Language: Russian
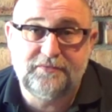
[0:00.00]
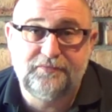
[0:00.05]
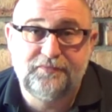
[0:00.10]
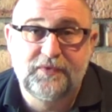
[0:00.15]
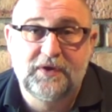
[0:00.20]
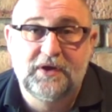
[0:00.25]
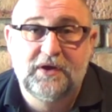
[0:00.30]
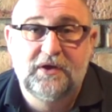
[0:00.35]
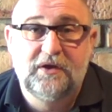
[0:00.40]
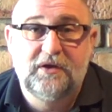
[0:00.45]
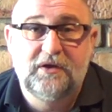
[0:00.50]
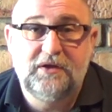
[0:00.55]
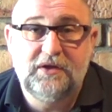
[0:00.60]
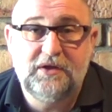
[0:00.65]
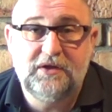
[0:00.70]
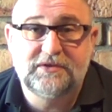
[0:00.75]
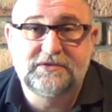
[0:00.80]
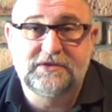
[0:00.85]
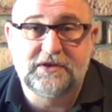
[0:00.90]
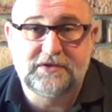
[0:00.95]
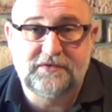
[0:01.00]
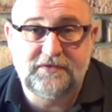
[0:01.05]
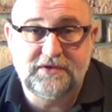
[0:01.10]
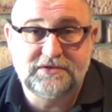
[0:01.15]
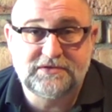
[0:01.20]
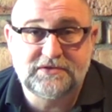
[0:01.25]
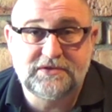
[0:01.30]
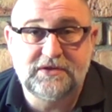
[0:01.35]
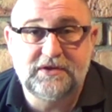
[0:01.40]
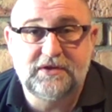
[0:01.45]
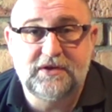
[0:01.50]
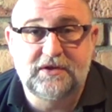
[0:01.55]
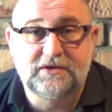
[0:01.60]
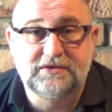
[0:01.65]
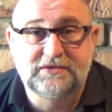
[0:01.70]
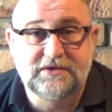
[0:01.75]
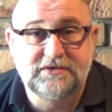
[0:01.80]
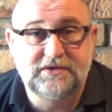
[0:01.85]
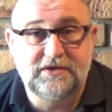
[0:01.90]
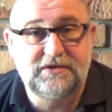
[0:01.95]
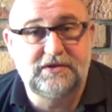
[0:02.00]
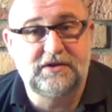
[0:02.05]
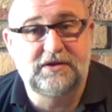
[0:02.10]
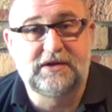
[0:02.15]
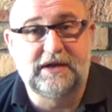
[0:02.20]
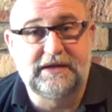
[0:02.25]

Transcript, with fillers: Э, и, соответственно, рассказать,